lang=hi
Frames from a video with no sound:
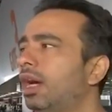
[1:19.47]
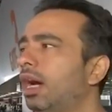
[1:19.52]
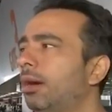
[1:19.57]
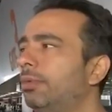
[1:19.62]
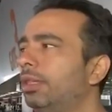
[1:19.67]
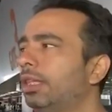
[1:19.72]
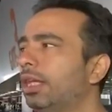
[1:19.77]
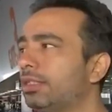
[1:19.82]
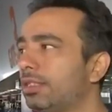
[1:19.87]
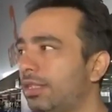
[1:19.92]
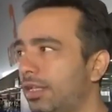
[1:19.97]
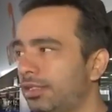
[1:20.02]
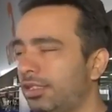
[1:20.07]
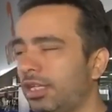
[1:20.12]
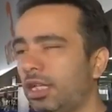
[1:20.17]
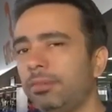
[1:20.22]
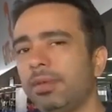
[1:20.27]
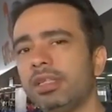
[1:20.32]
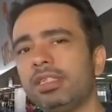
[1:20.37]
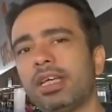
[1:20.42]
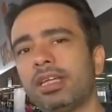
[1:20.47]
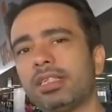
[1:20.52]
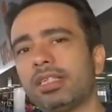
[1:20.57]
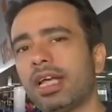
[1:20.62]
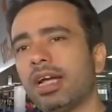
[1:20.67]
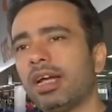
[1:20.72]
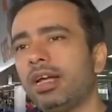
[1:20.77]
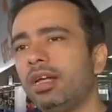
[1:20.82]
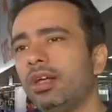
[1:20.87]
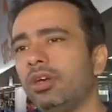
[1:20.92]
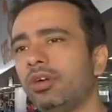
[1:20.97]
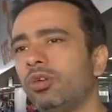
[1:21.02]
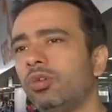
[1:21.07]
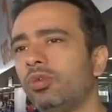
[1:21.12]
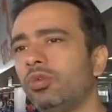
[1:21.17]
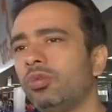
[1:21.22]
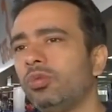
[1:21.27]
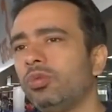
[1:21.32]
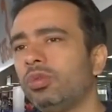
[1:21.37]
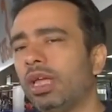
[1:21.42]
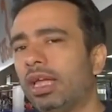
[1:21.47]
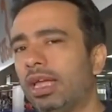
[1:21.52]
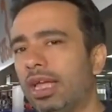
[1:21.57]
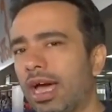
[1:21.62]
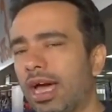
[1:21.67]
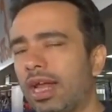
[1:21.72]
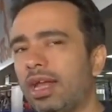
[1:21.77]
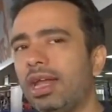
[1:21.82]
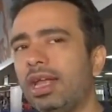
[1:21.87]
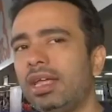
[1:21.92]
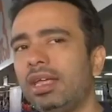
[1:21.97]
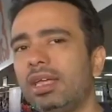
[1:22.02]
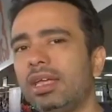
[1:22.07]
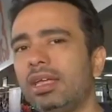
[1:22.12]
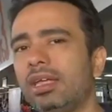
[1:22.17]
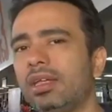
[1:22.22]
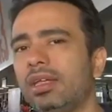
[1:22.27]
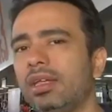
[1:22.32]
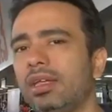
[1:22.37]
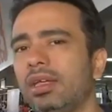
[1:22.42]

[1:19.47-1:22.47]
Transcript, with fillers: अभी तक संसद में चर्चा करने को तैयार नहीं है